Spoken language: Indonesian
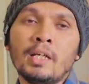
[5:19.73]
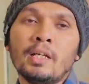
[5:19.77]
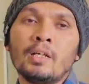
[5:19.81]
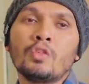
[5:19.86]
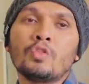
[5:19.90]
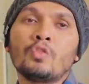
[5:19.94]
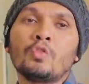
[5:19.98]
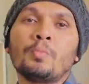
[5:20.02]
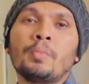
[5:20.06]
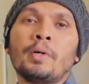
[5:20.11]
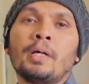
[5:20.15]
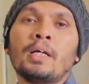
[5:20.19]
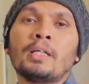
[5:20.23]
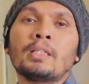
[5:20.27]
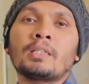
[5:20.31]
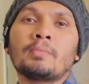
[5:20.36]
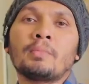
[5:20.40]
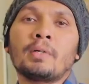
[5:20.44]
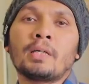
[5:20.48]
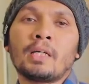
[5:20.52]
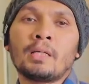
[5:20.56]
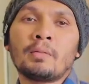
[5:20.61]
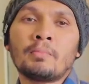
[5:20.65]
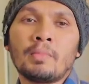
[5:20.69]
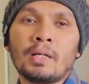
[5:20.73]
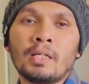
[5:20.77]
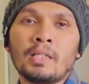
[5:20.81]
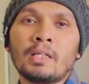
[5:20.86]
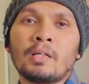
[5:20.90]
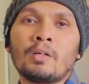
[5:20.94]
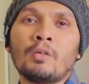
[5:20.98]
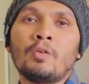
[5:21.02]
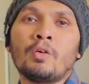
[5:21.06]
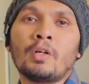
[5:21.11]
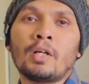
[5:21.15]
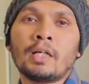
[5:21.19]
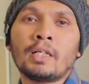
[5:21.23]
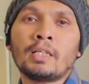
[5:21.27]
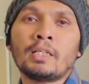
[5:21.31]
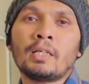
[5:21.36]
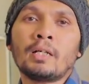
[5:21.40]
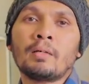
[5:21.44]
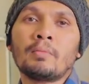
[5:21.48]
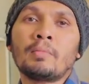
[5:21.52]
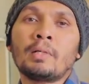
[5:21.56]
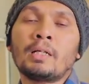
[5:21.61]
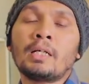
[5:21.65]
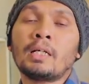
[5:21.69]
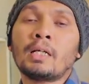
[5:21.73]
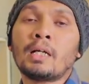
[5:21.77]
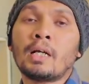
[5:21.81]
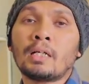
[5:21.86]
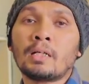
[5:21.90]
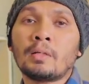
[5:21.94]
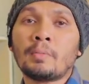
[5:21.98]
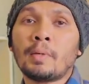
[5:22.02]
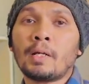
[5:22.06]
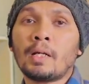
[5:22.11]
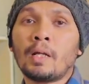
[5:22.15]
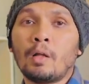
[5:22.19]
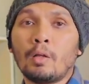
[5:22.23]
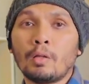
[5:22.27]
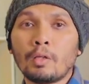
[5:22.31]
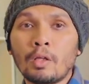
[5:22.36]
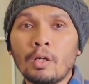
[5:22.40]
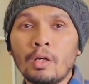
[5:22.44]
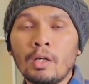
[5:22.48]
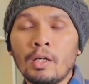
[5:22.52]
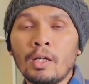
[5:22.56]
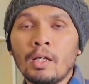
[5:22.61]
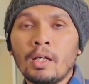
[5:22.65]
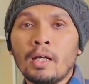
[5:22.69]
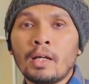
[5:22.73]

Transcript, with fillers: supaya semakin banyak orang yang mendekat kepada Allah